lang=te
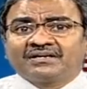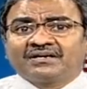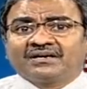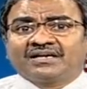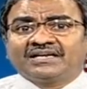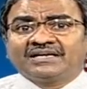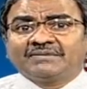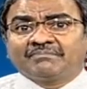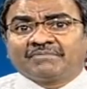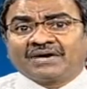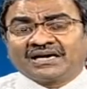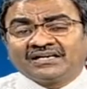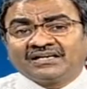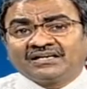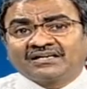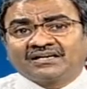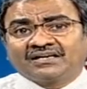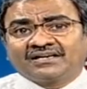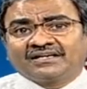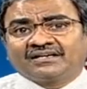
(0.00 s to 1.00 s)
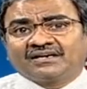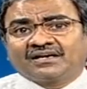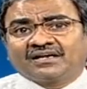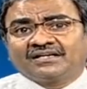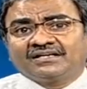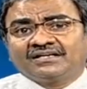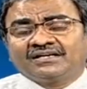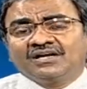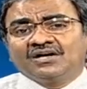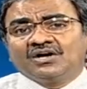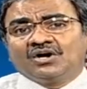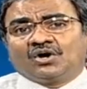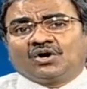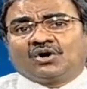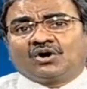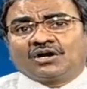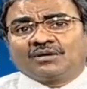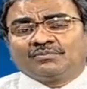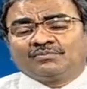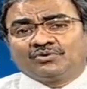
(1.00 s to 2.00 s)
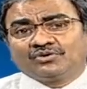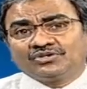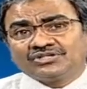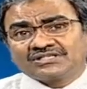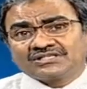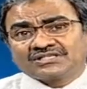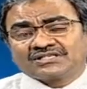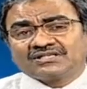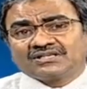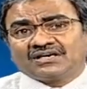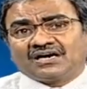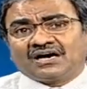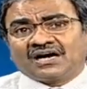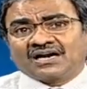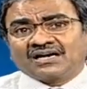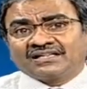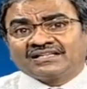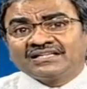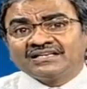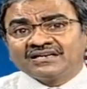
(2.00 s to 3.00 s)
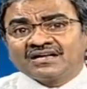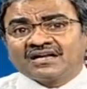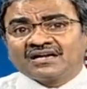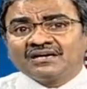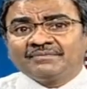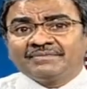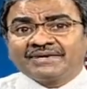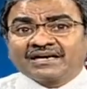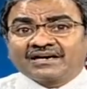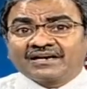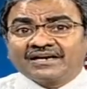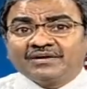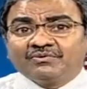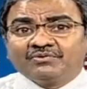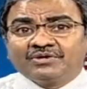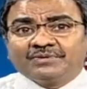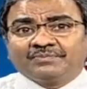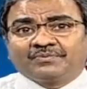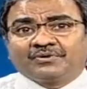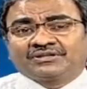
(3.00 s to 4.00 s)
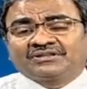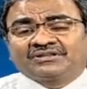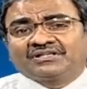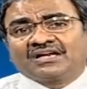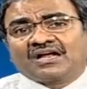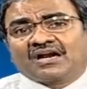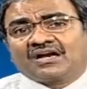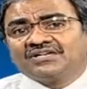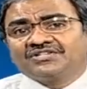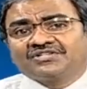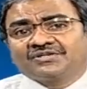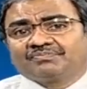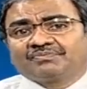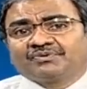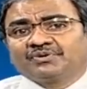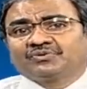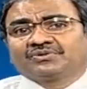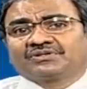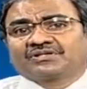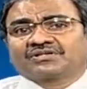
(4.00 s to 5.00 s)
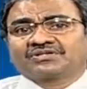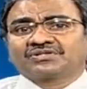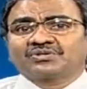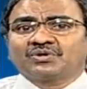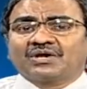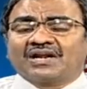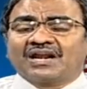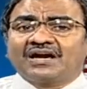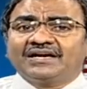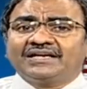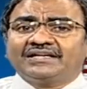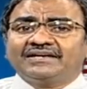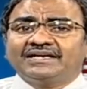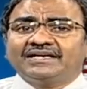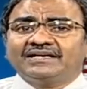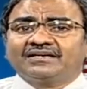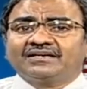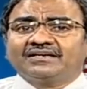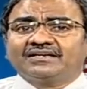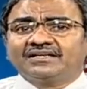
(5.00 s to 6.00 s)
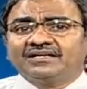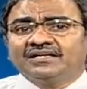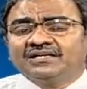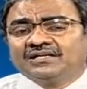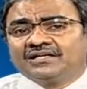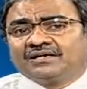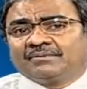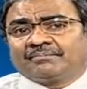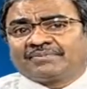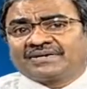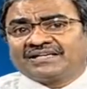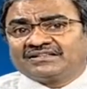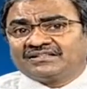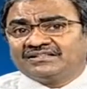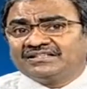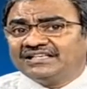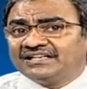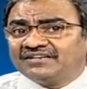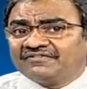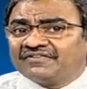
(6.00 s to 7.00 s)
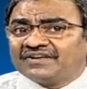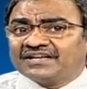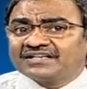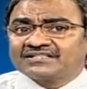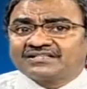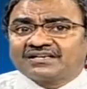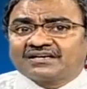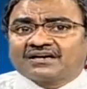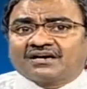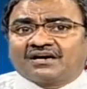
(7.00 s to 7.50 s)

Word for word: అని కానీ మంట అని కానీ ఆల్మోస్ట్ uh, తిన్న అన్నం ఇక్కడే ఉండిపోతుందని అలాంటి చెప్తూ ఉంటారు సో అలాంటివి ఏంటంటే ప్రతిదీ రిఫ్లెక్సే